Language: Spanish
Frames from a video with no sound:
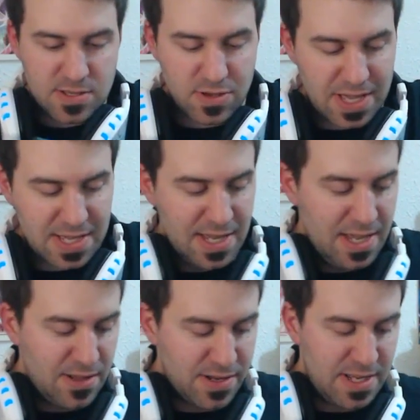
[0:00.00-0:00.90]
Esto que es
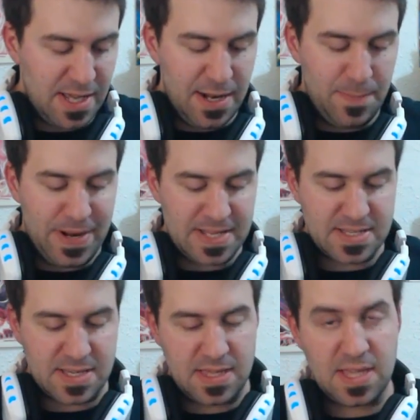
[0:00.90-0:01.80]
eh, lo que sería el
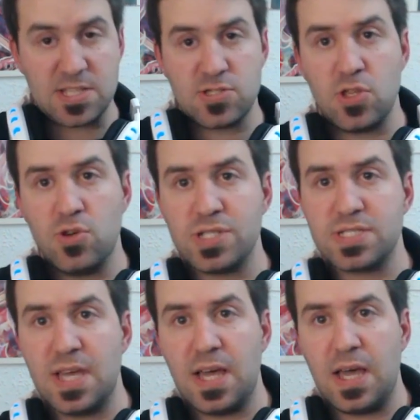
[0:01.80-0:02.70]
press kit, que esto no
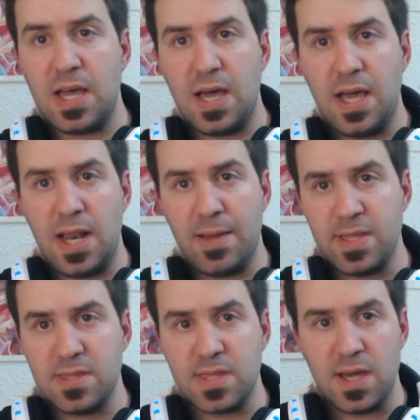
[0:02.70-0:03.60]
está a la
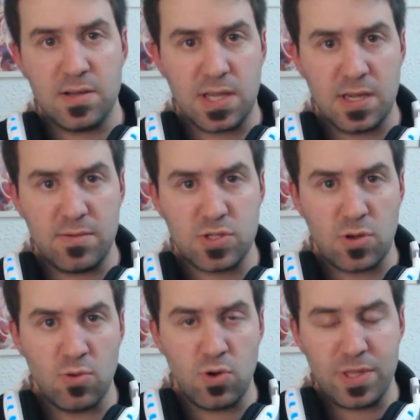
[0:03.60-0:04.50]
venta, que he
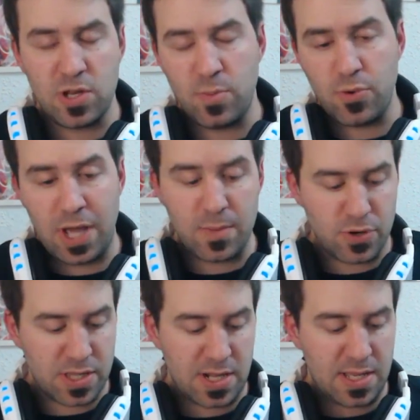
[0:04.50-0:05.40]
visto algún comentario por ahí
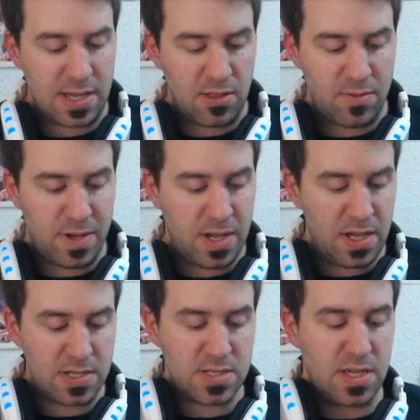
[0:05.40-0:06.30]
porque te ha llegado a
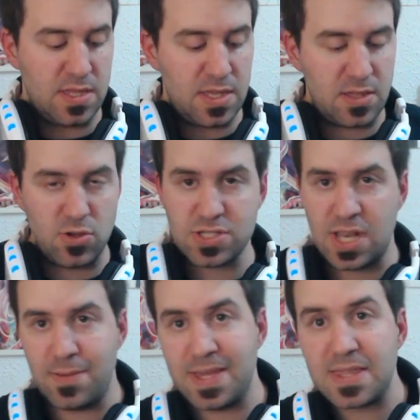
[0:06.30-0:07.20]
más gente, no
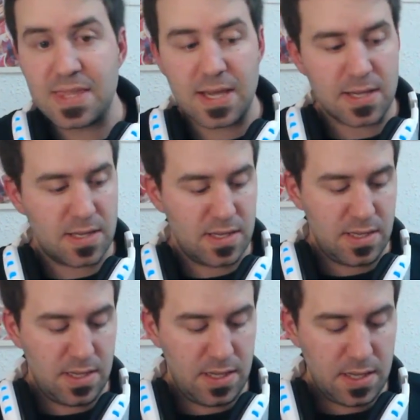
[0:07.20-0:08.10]
está a la venta
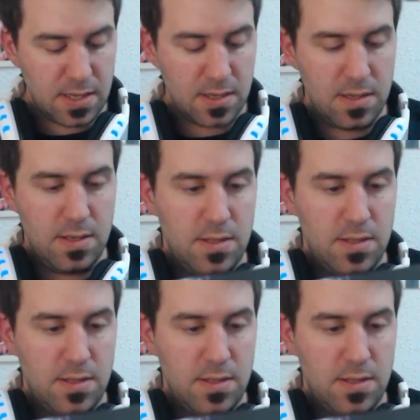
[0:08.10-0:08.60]
y